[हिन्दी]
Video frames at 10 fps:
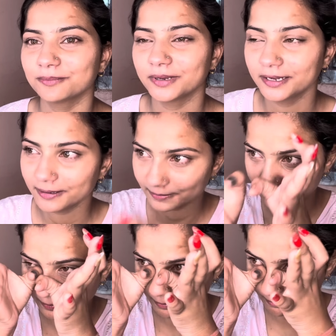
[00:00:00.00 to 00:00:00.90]
में
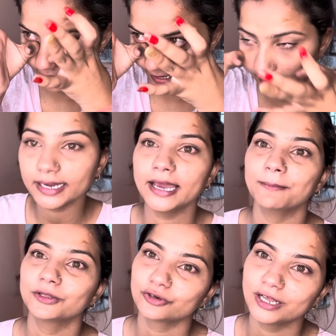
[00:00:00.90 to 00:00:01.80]
मेरा क्या है
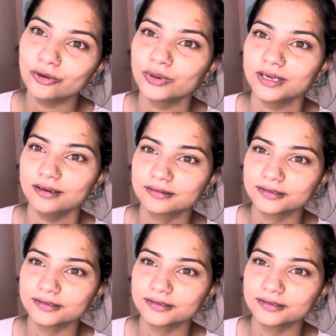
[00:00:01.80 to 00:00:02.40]
मैं तो रह लूंगी